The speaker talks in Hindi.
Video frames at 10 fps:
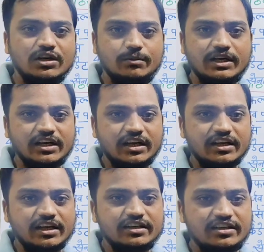कवर
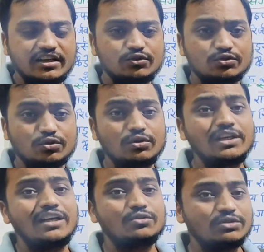करेंगे ठीक है दोस्तों
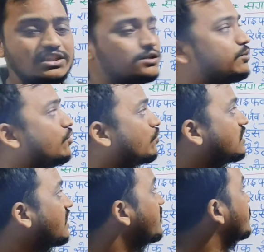तो इस वीडियो को
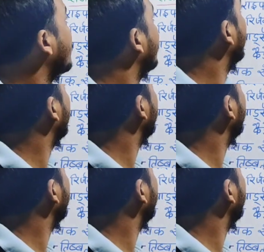चलिए स्टार्ट